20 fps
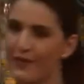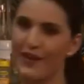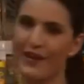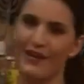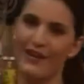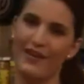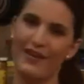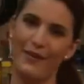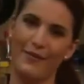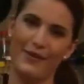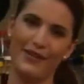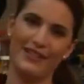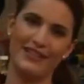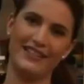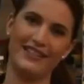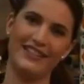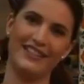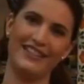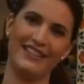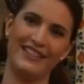Mira nada
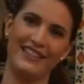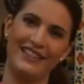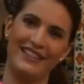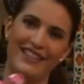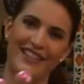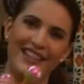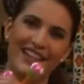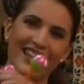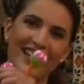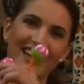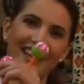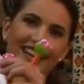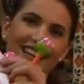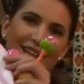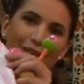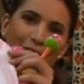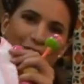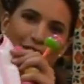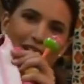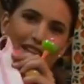más.
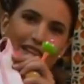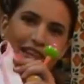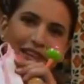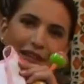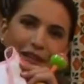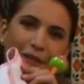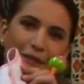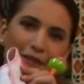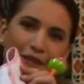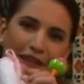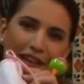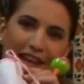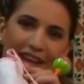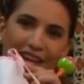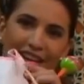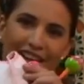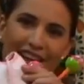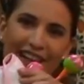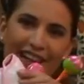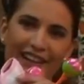Qué cosa tan divina.
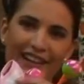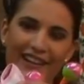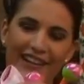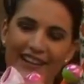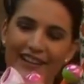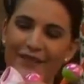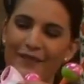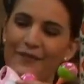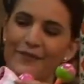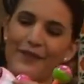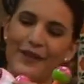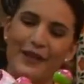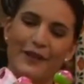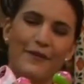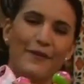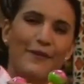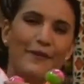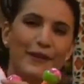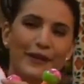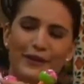Ve
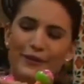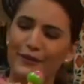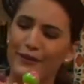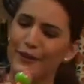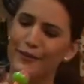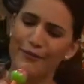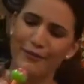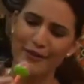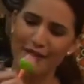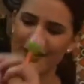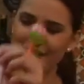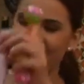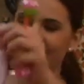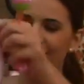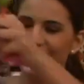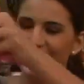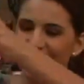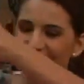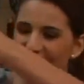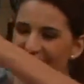qué baberito tan
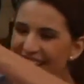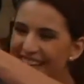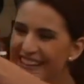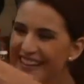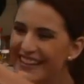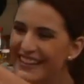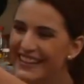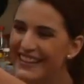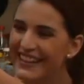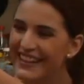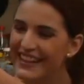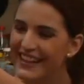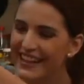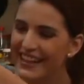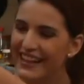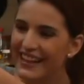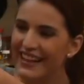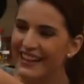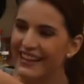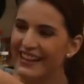precioso.
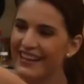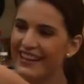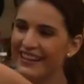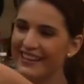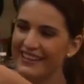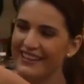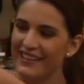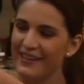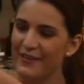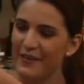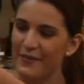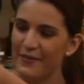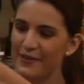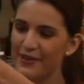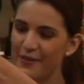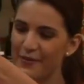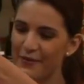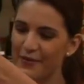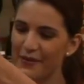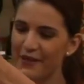Aquí se lo
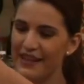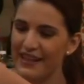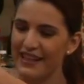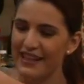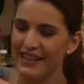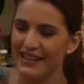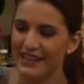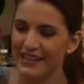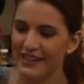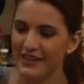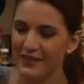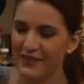vamos a poner.